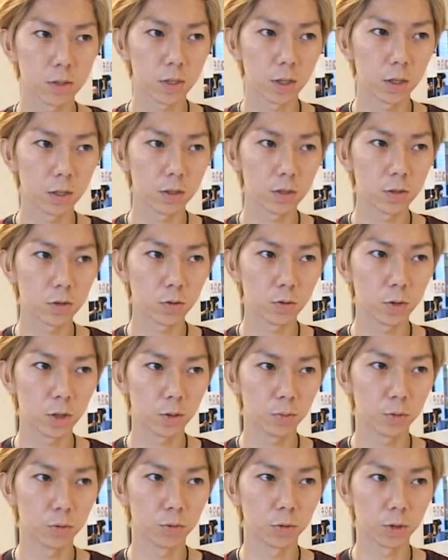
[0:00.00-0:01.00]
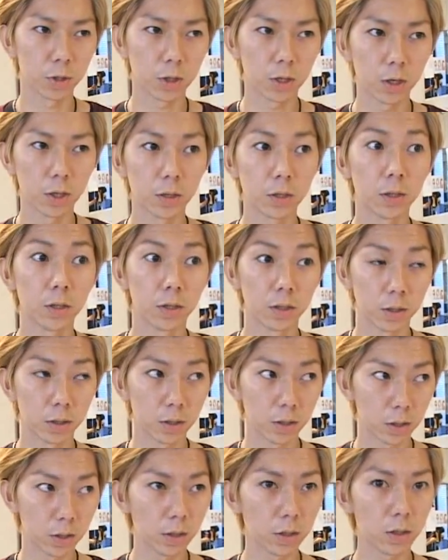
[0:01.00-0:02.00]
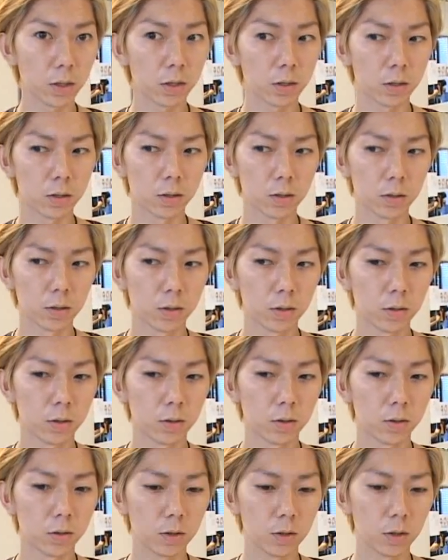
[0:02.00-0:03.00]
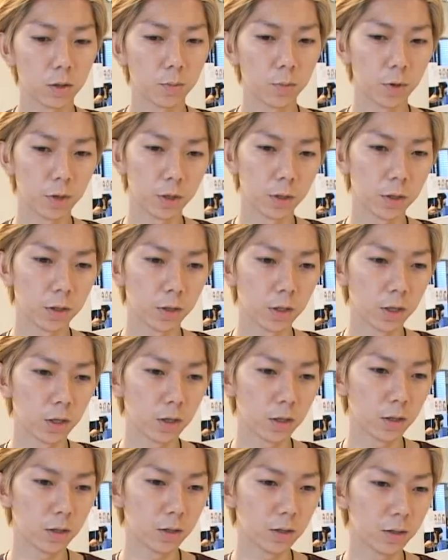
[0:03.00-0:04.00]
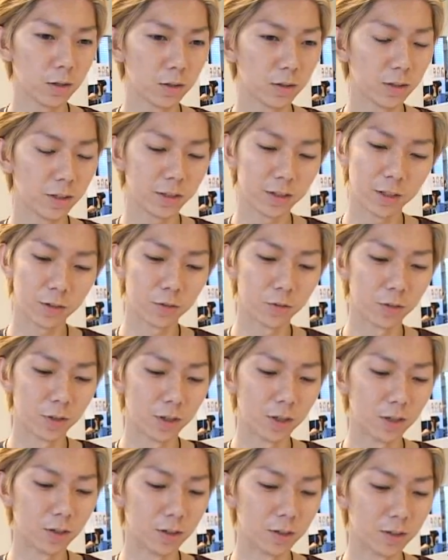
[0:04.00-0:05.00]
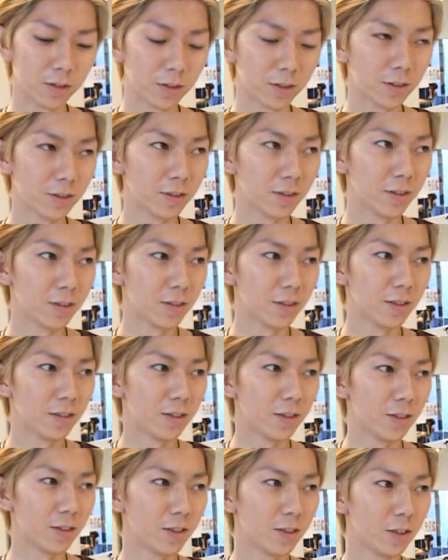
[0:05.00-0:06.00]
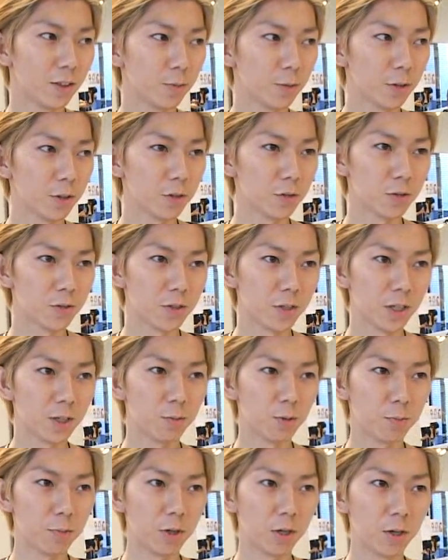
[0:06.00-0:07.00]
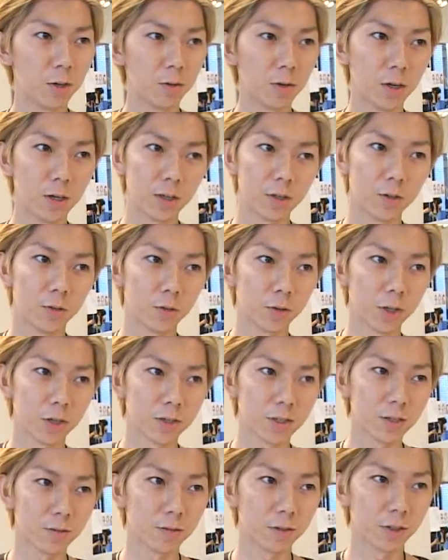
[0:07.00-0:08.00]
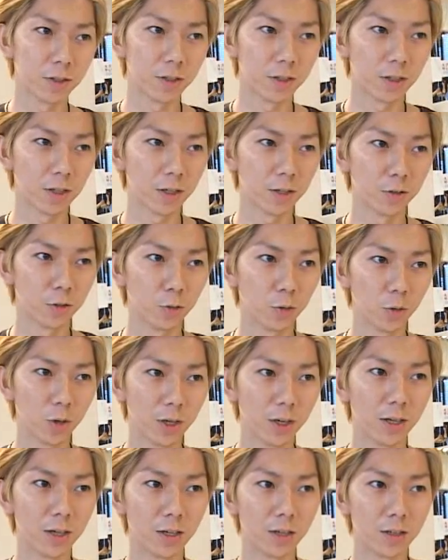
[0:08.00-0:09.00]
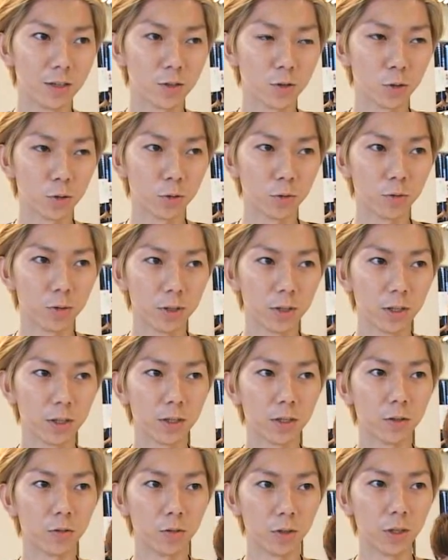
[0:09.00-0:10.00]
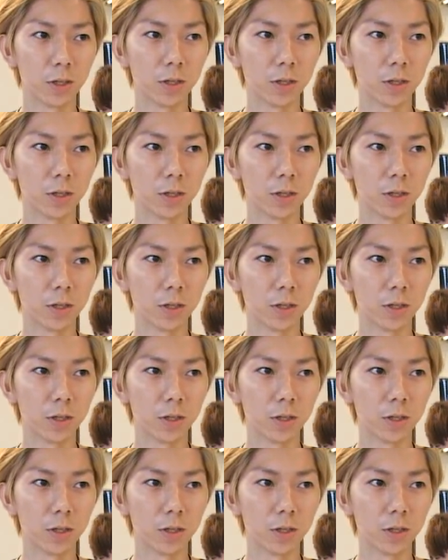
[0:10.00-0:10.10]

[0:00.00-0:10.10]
スタイリストデビューを控えてってでやっぱ下手下手というかやっぱ技術ないままお客様に入るのがちょっと不安だったの